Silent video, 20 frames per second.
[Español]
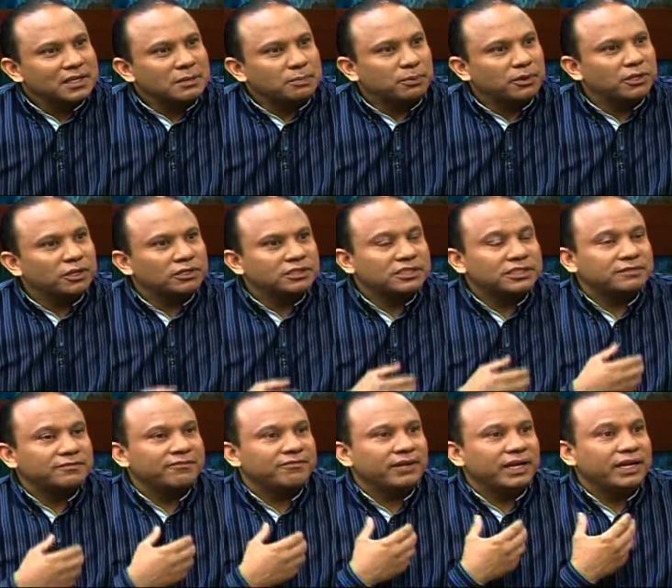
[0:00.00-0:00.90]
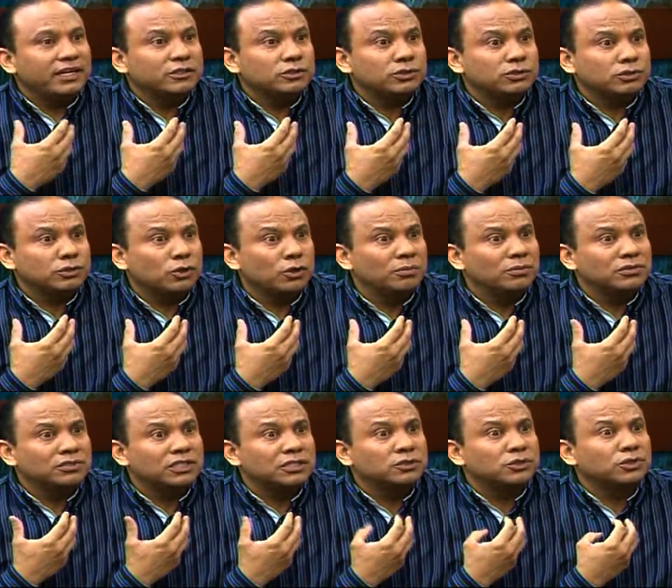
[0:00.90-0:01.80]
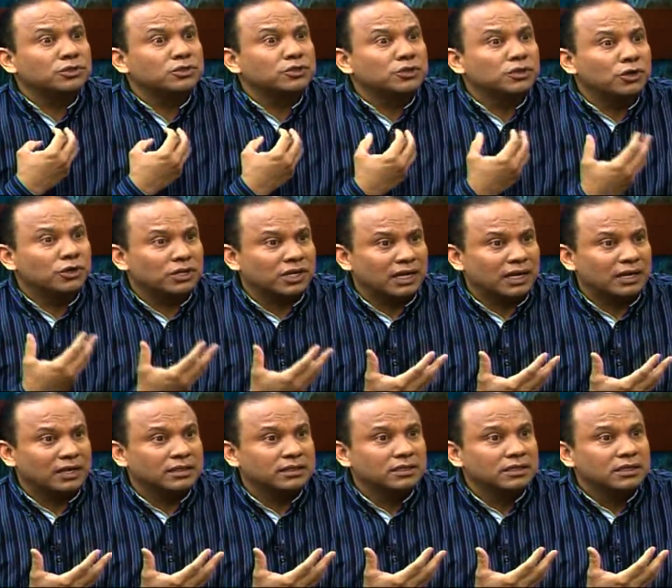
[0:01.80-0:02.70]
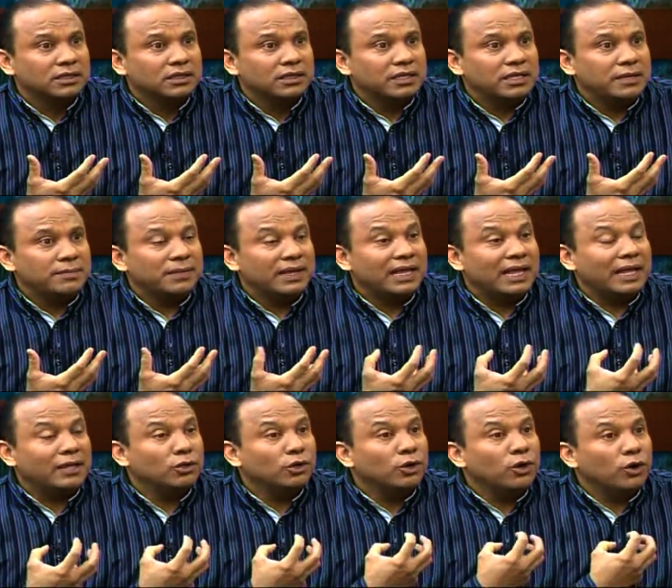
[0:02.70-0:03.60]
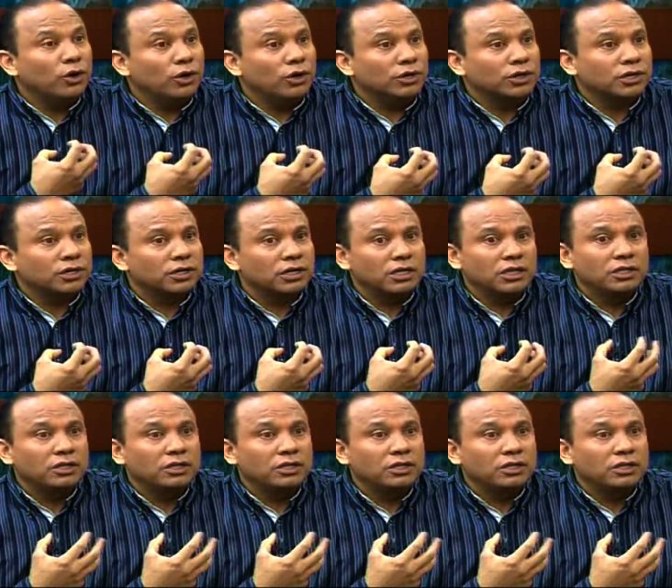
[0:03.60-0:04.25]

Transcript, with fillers: Y puedo ver cómo se sonroja y me da dolor.